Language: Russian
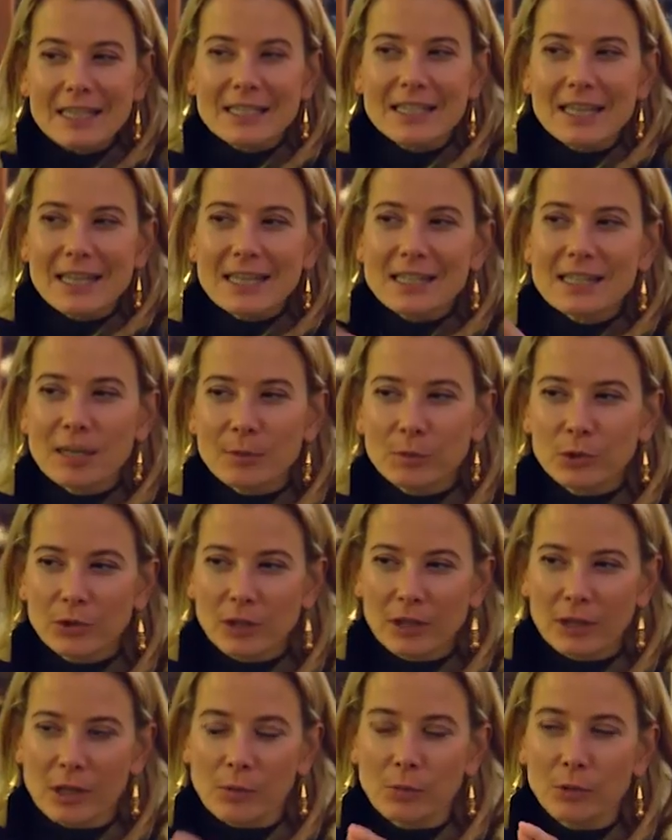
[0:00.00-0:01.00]
интересная
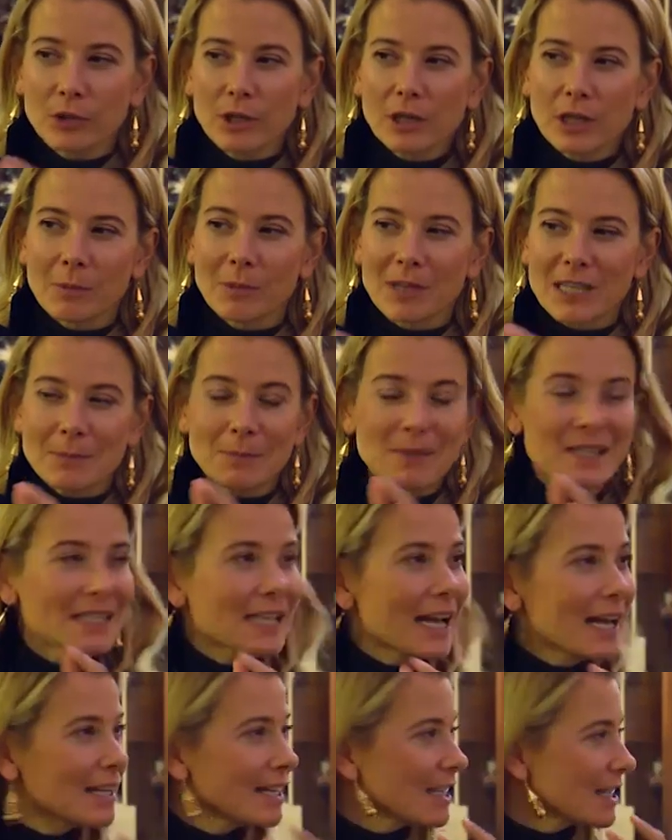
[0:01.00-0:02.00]
бутылка. Бутылка была
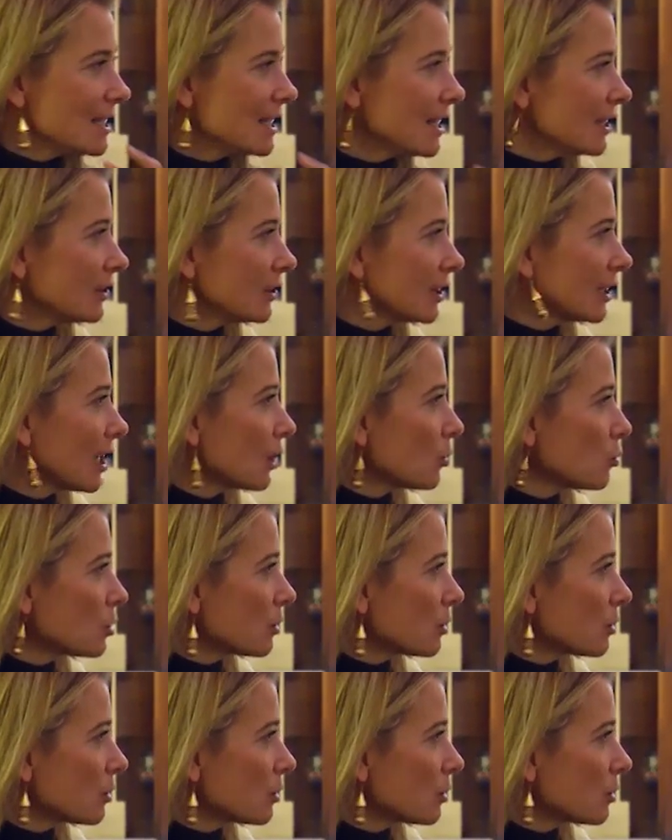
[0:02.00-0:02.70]
специально сделана для